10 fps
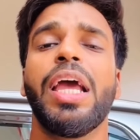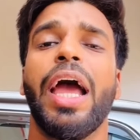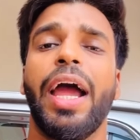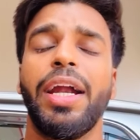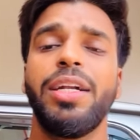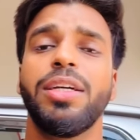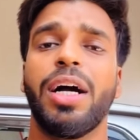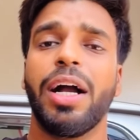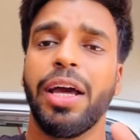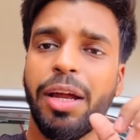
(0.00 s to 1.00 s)
एंड
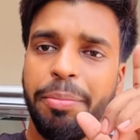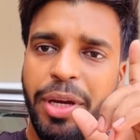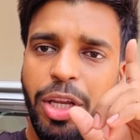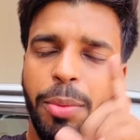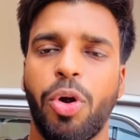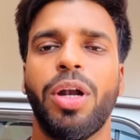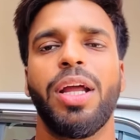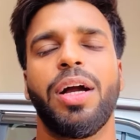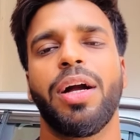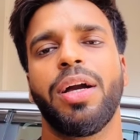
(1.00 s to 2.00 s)
अगर आप मीडिया मॉड
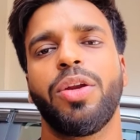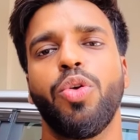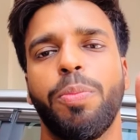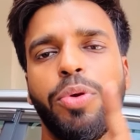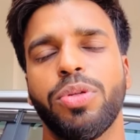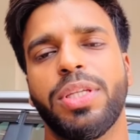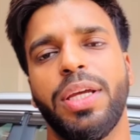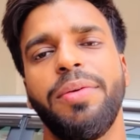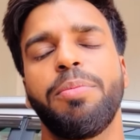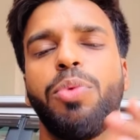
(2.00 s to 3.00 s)
लगाकर गोप्रो से
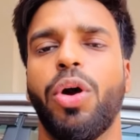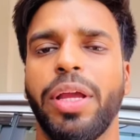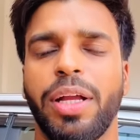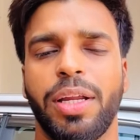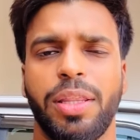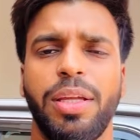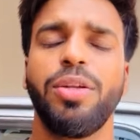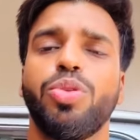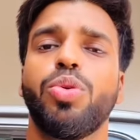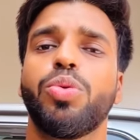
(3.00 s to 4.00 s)
ब्लॉगिंग करते हैं
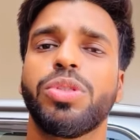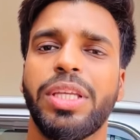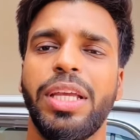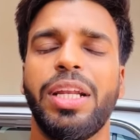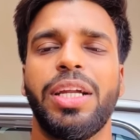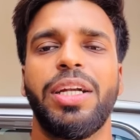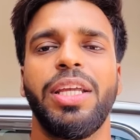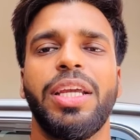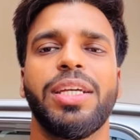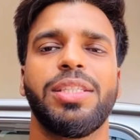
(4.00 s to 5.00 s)
तो उसकी क्लियरिटी
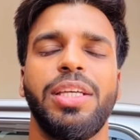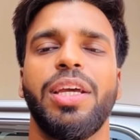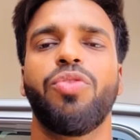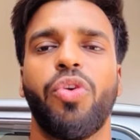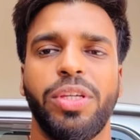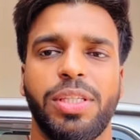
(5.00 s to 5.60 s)
कैसी है वॉइस